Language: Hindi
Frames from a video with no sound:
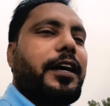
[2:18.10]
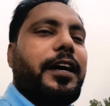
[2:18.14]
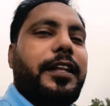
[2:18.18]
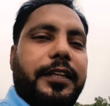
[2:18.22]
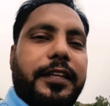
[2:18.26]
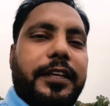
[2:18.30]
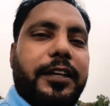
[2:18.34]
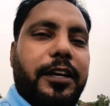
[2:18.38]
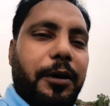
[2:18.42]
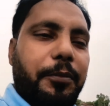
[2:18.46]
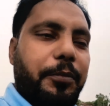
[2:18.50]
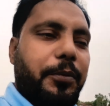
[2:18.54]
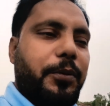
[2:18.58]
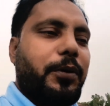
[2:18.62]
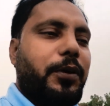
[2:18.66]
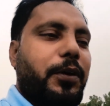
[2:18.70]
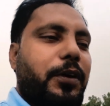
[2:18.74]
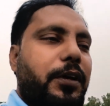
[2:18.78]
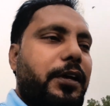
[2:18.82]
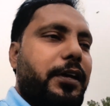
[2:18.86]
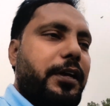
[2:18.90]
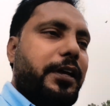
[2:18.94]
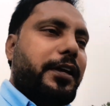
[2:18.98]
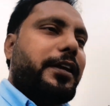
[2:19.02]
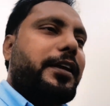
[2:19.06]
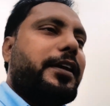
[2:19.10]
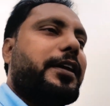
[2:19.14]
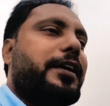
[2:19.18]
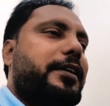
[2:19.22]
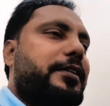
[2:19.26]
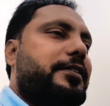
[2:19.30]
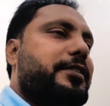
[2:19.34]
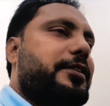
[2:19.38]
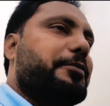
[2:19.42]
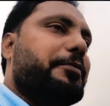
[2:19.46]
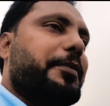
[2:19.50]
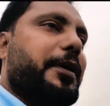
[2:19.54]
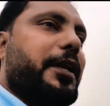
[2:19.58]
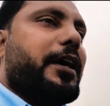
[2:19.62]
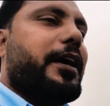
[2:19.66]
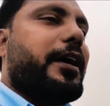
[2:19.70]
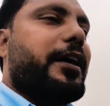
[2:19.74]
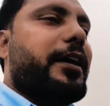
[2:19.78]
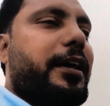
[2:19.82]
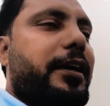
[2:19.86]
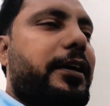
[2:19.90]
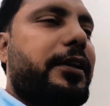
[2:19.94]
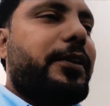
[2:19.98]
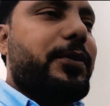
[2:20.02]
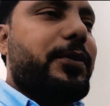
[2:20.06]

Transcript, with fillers: दिखाते हैं आपको कैसे बनाया